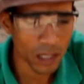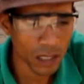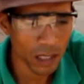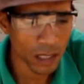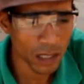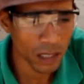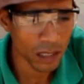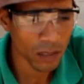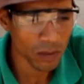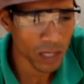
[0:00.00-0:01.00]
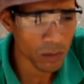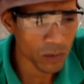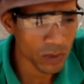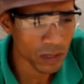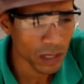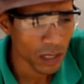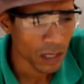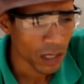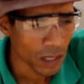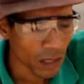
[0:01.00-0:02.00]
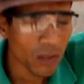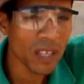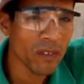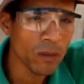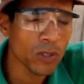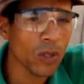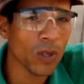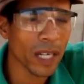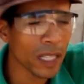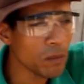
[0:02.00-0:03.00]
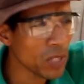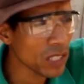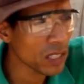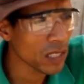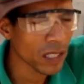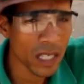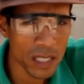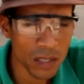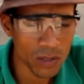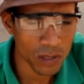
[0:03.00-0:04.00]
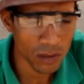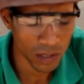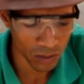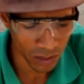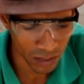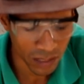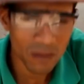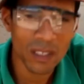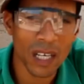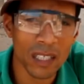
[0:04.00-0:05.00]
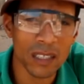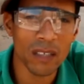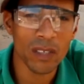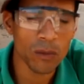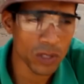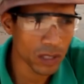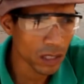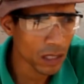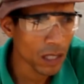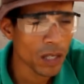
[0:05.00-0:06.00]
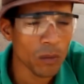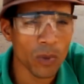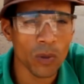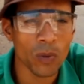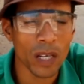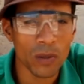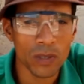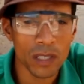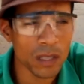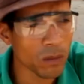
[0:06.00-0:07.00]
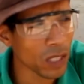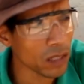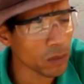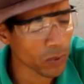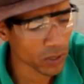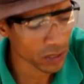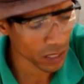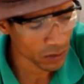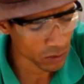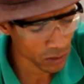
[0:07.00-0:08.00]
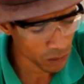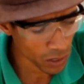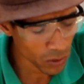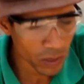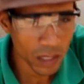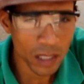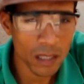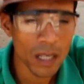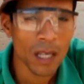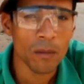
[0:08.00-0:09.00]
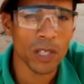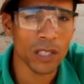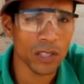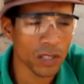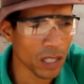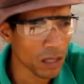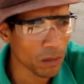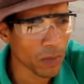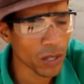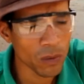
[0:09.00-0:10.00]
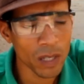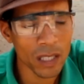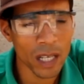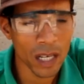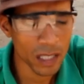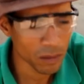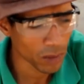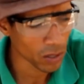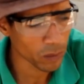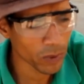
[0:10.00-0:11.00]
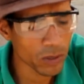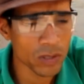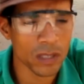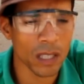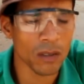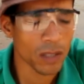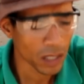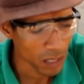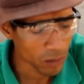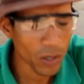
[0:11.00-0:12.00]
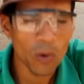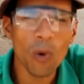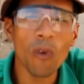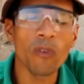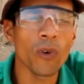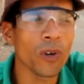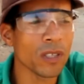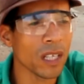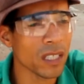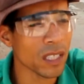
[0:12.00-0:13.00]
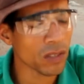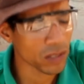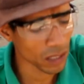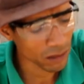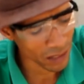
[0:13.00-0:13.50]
é, não temos, não devemos colocar limite na execução das nossas atividades, devemos sim procurar constantemente processos de melhoria para a gente ter maior qualidade, maior produção e maior conforto na execução